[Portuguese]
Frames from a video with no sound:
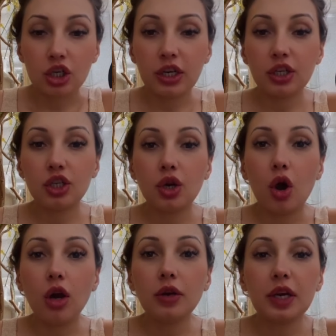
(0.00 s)
Gente,
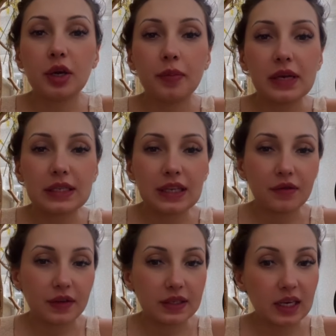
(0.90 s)
olha o que, que eu
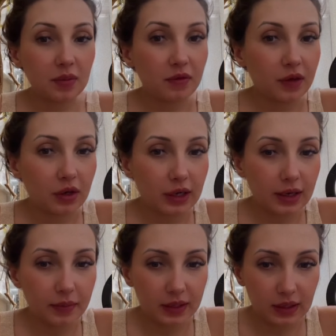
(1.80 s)
pensei em fazer que me veio
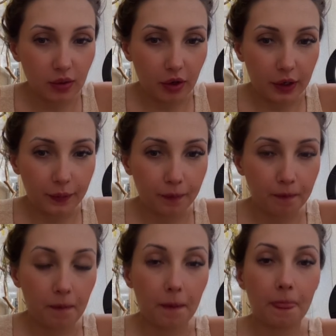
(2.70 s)
na cabeça agora.
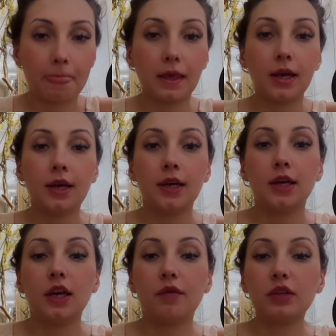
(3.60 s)

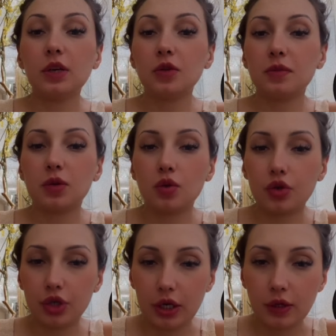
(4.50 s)
Eu vou dar uns
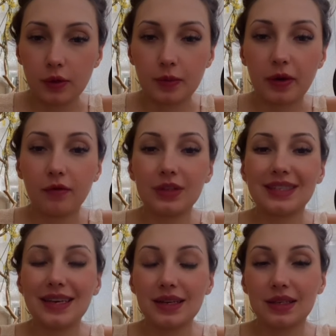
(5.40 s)
minutinhos para
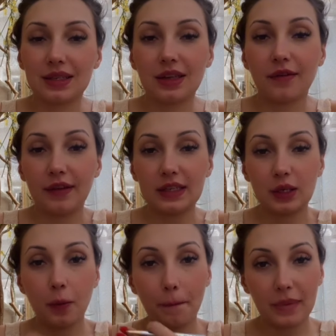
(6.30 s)
vocês
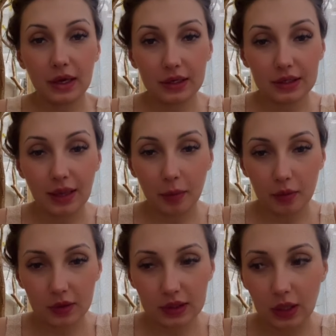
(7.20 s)
fazer o Pix da
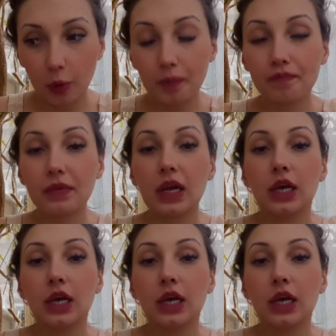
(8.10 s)
promoção.